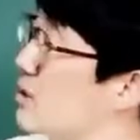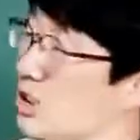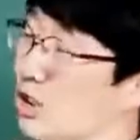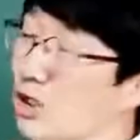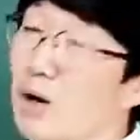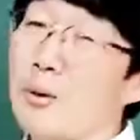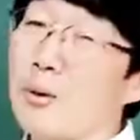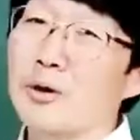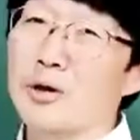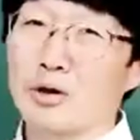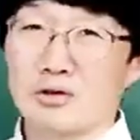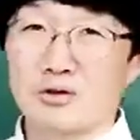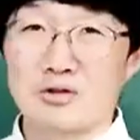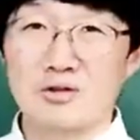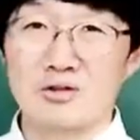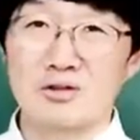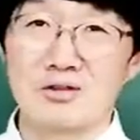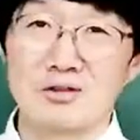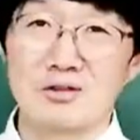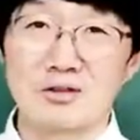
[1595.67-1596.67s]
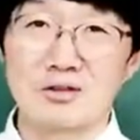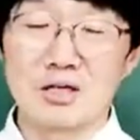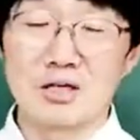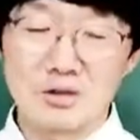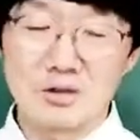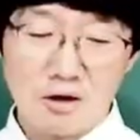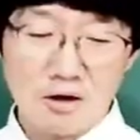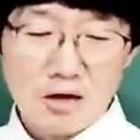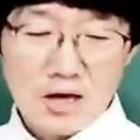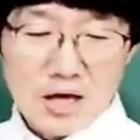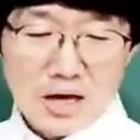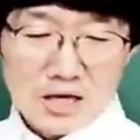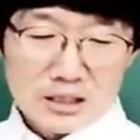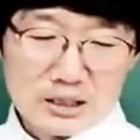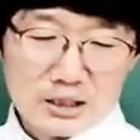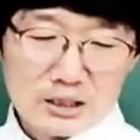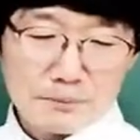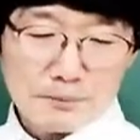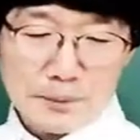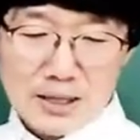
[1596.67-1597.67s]
잃어버렸거든. 그래서
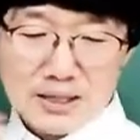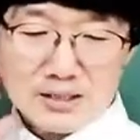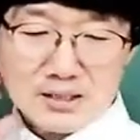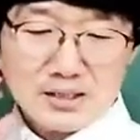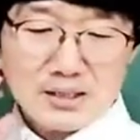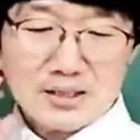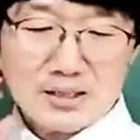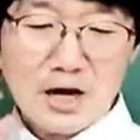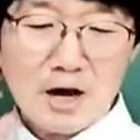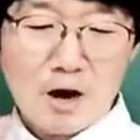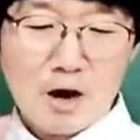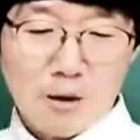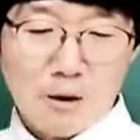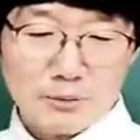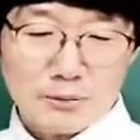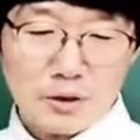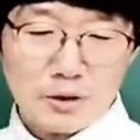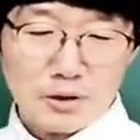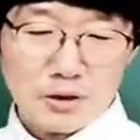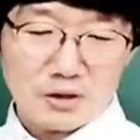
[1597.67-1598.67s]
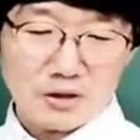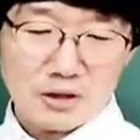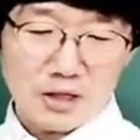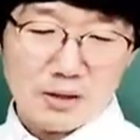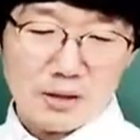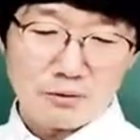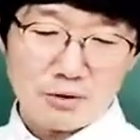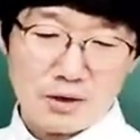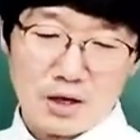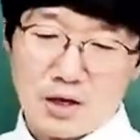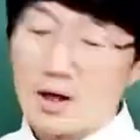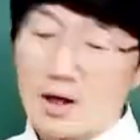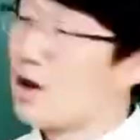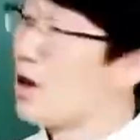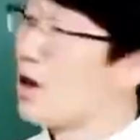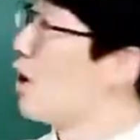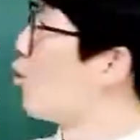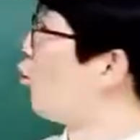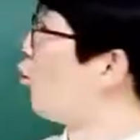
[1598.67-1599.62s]
그 패스가 없었기 때문에